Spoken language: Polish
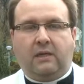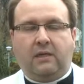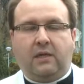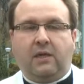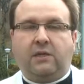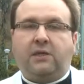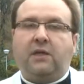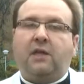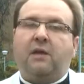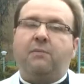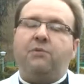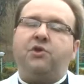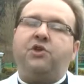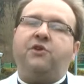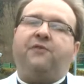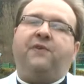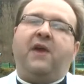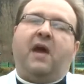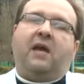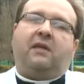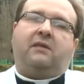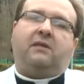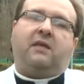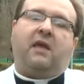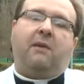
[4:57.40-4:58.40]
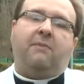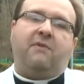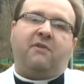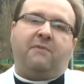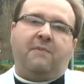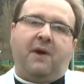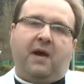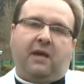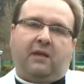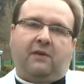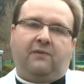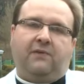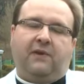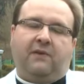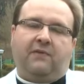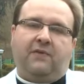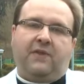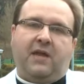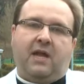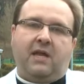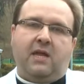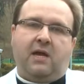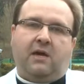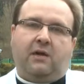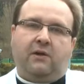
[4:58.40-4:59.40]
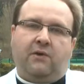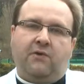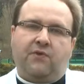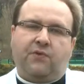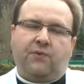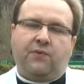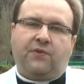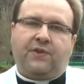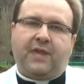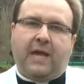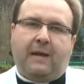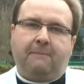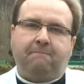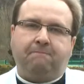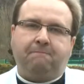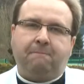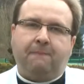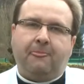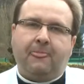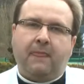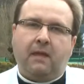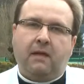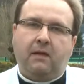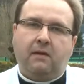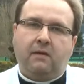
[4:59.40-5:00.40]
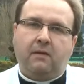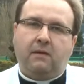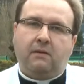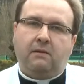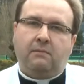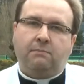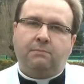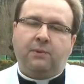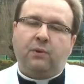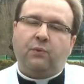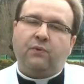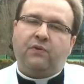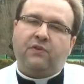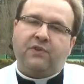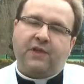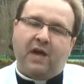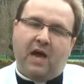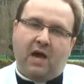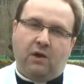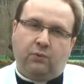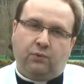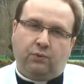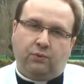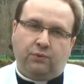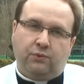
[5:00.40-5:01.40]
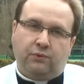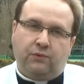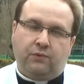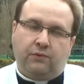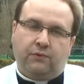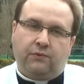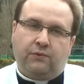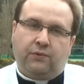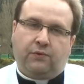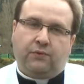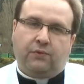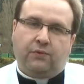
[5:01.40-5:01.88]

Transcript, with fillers: Jedynym świadkiem zmartwychwstania Chrystusa był całun, w